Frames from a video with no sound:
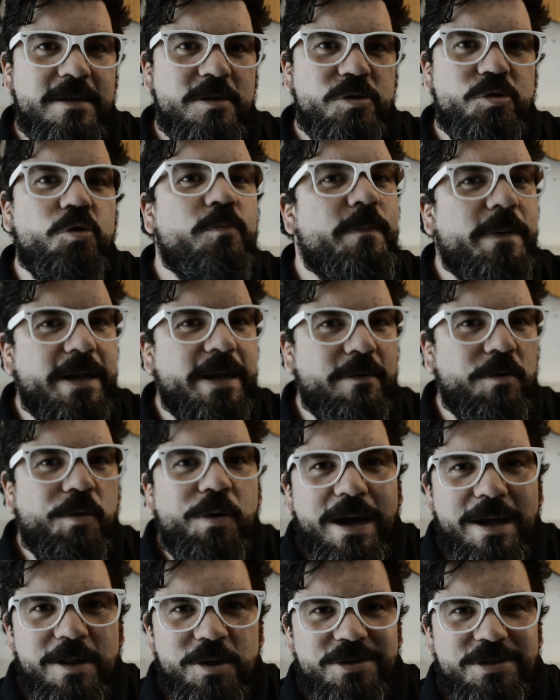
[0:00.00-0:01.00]
Super
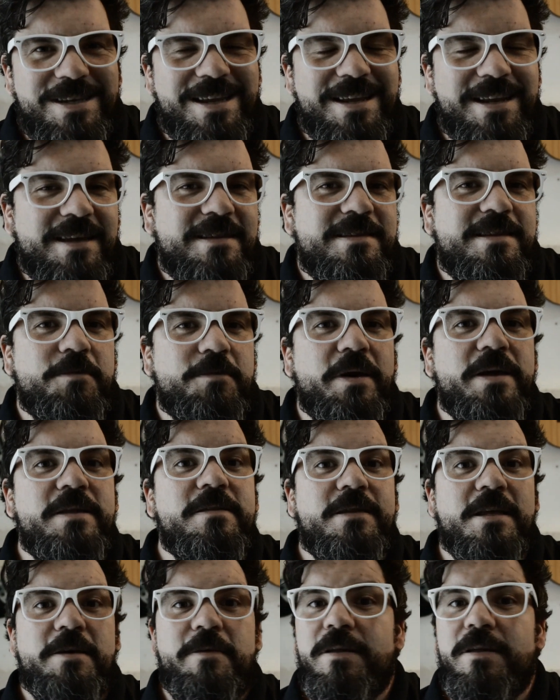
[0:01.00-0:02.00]
Abogados en este
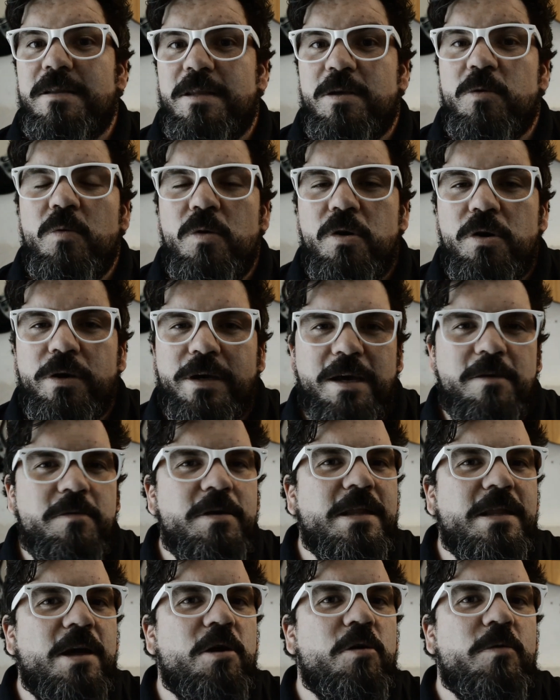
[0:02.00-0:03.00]
2021, qué
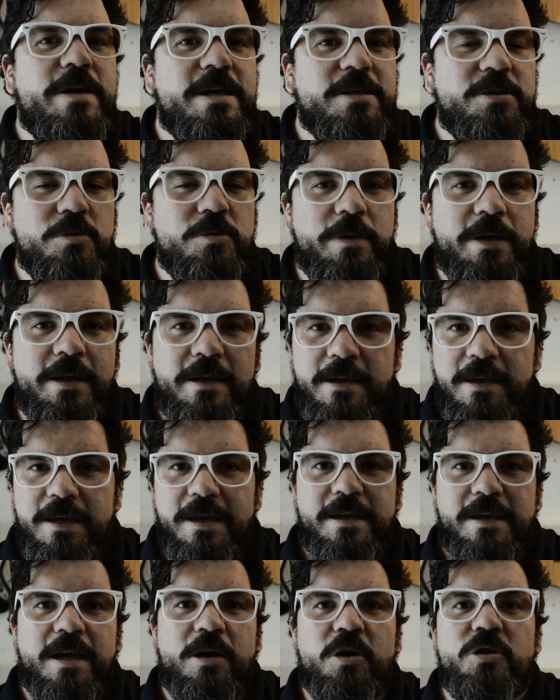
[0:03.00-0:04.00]
videos voy a subir,
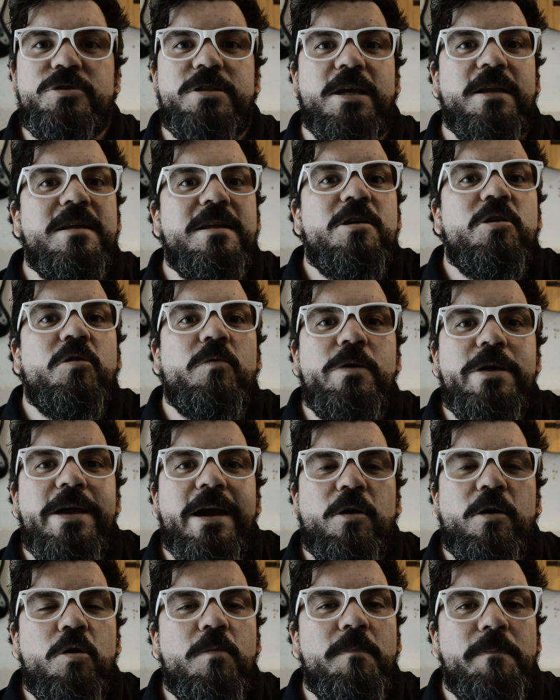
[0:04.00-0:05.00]
qué contenido voy
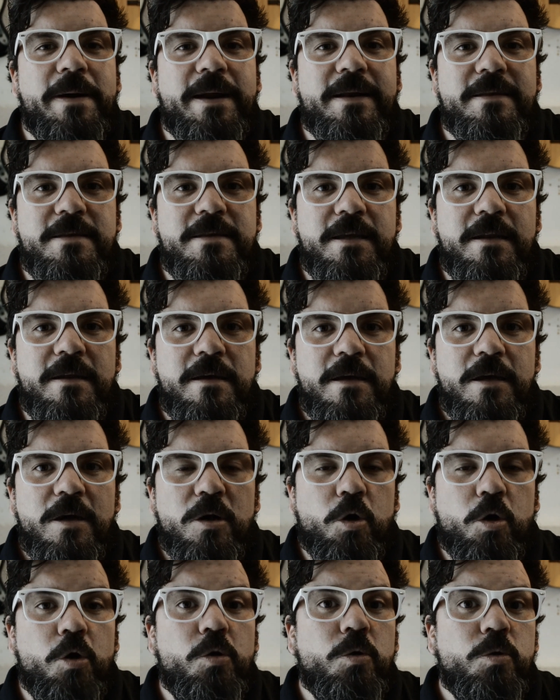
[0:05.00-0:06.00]
a compartir
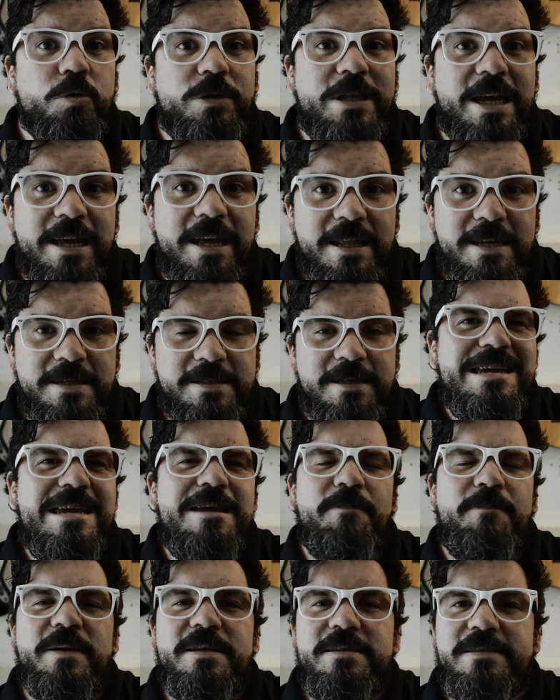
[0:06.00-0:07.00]
con ustedes.
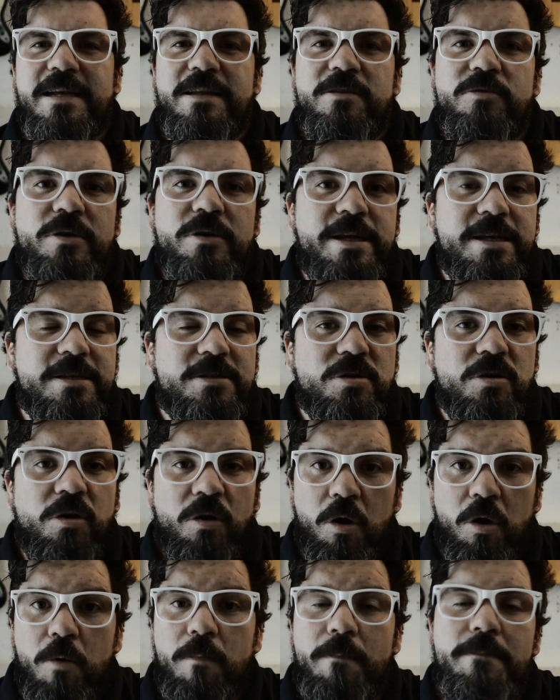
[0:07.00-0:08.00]
Y pensando en
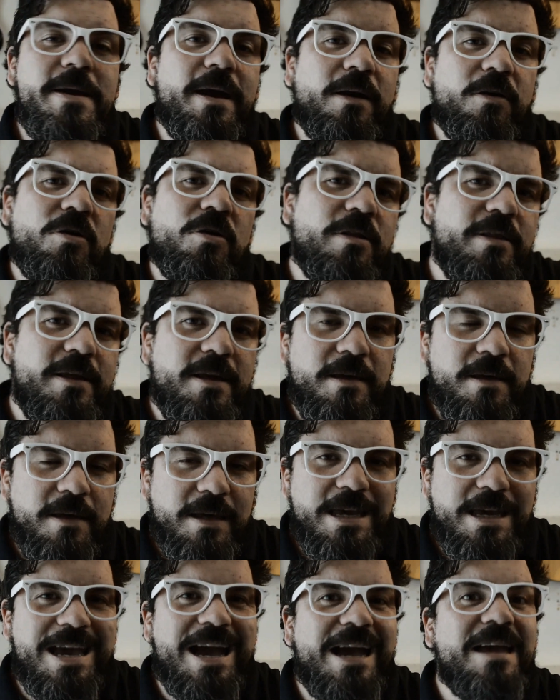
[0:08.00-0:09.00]
eso, me acordé
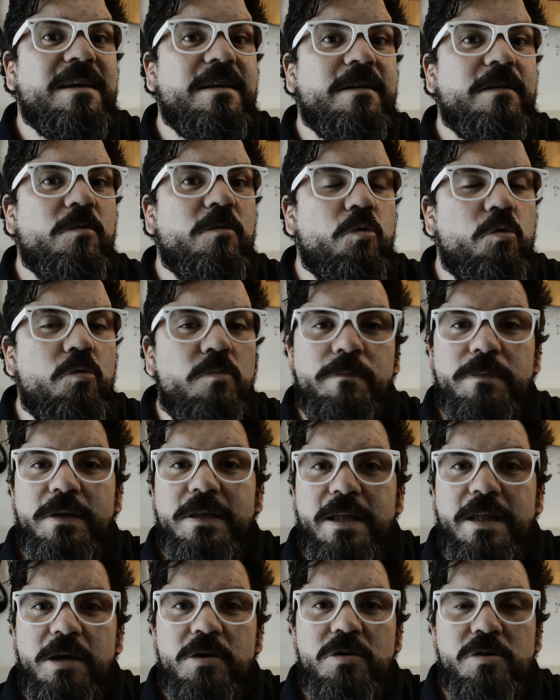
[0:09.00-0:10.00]
que hay un
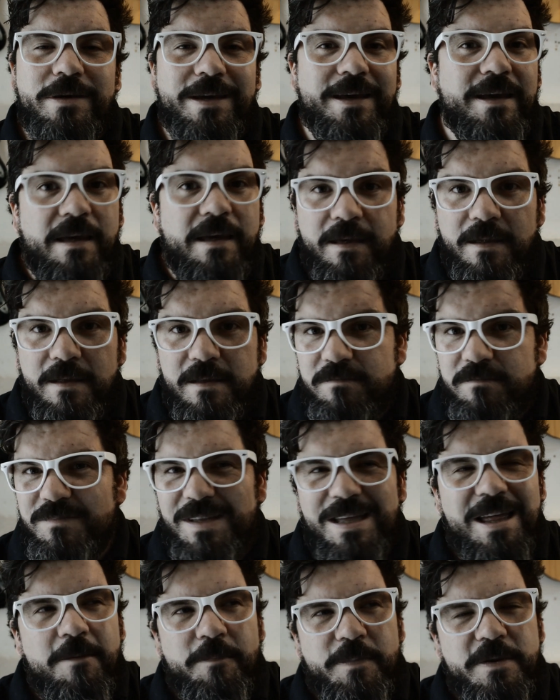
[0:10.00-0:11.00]
video que
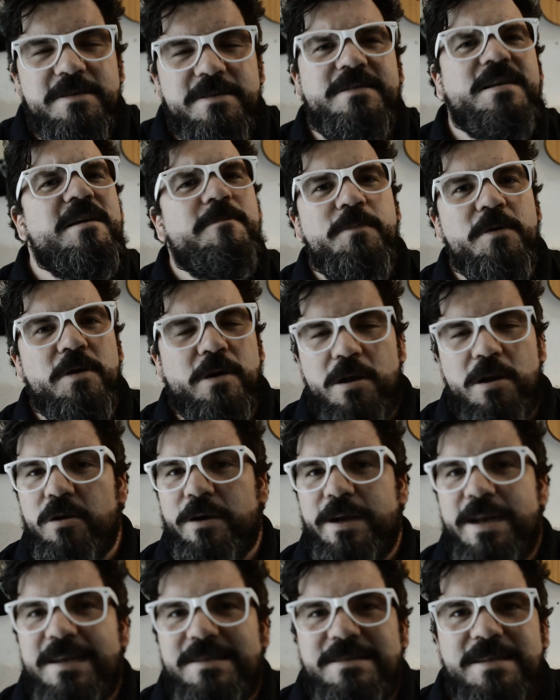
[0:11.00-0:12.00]
desde el principio que lo
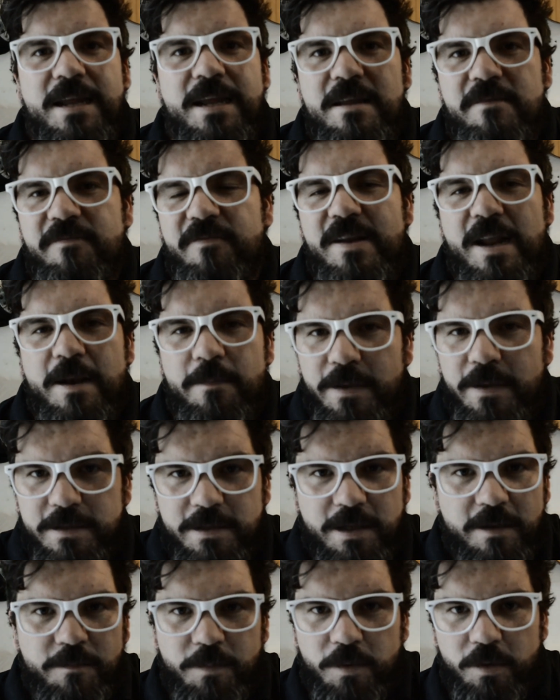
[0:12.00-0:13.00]
quería hacer y
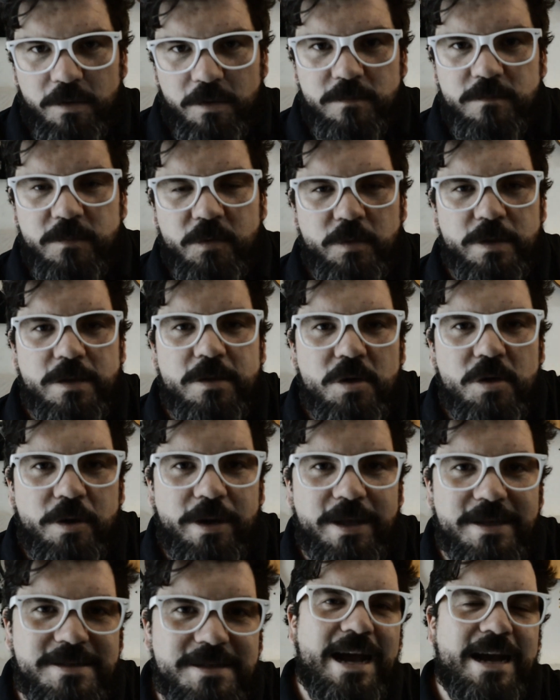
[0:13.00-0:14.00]
finalmente por
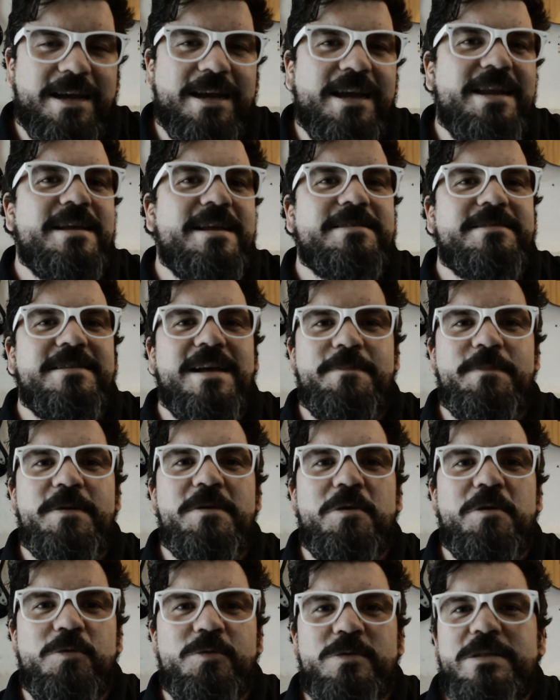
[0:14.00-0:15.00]
cuestiones ajenas a mi
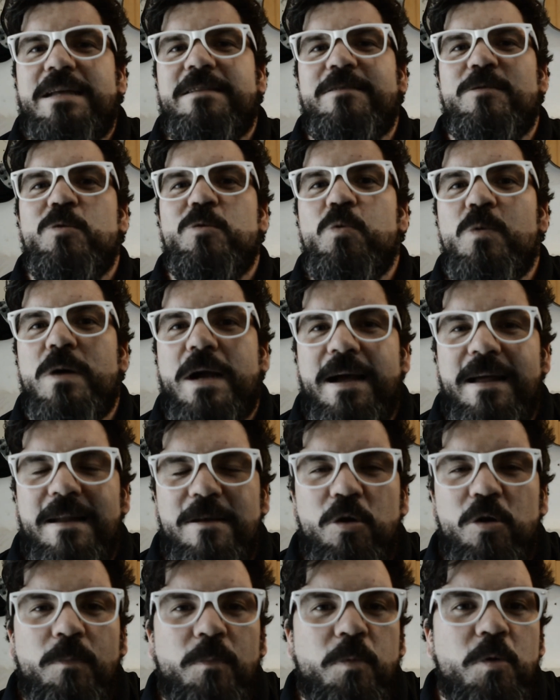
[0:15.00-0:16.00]
voluntad nunca
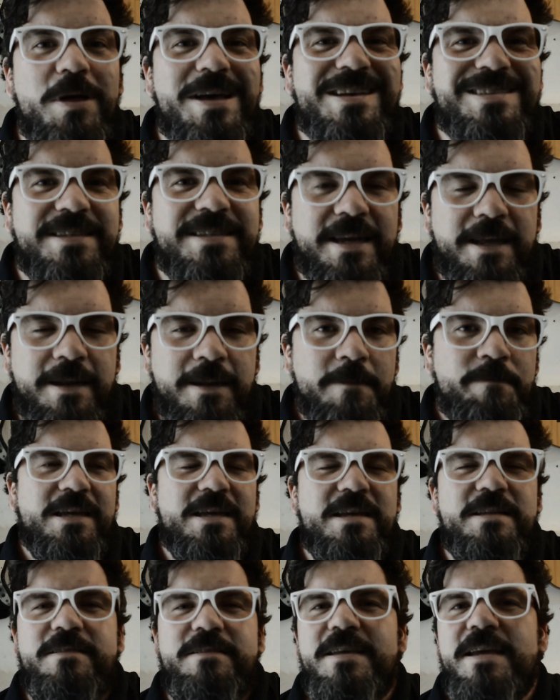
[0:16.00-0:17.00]
lo pude hacer
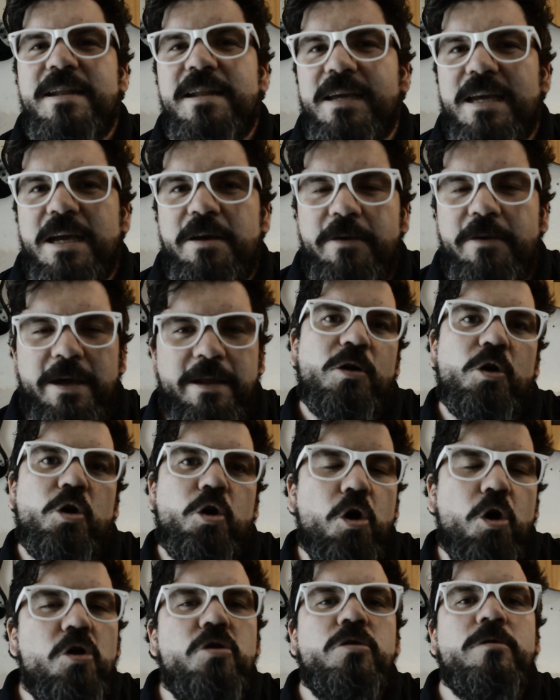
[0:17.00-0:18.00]
y tiene que ver
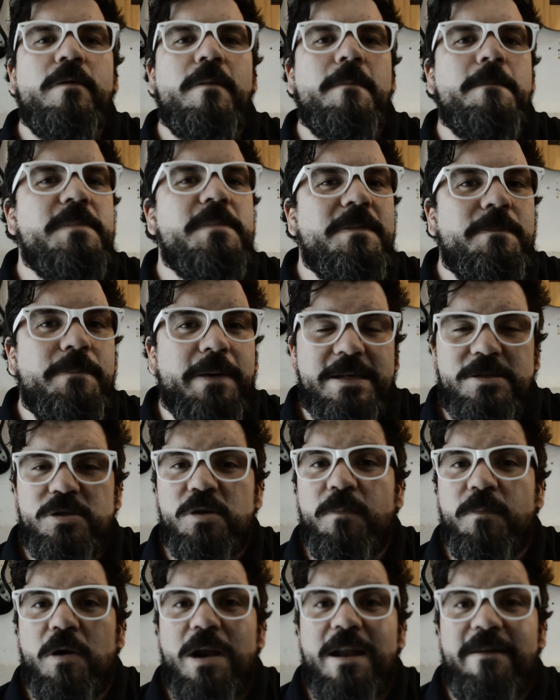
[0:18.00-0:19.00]
con mi
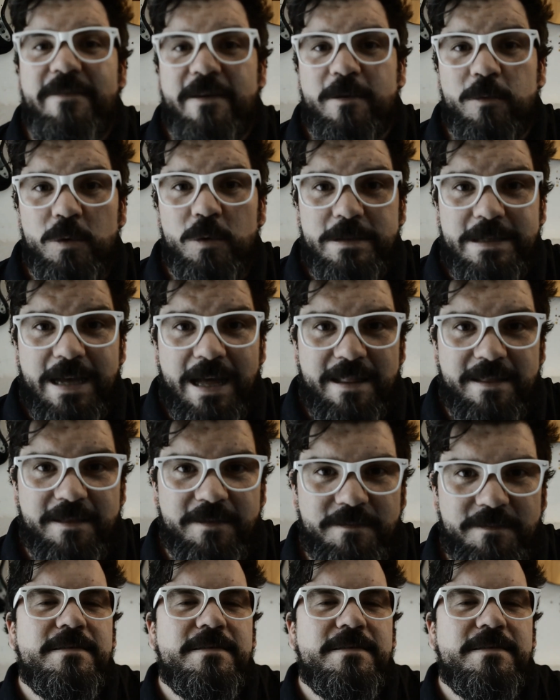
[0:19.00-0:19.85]
paso por la facultad.